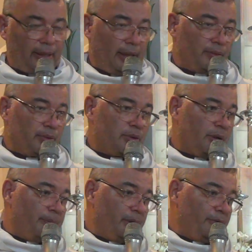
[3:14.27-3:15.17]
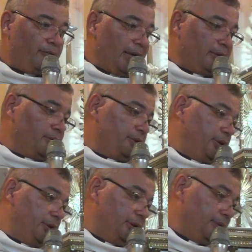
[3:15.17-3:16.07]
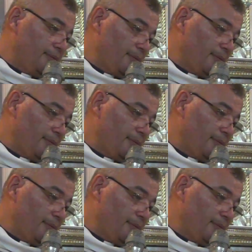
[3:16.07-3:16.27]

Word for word: não só pelo fato de.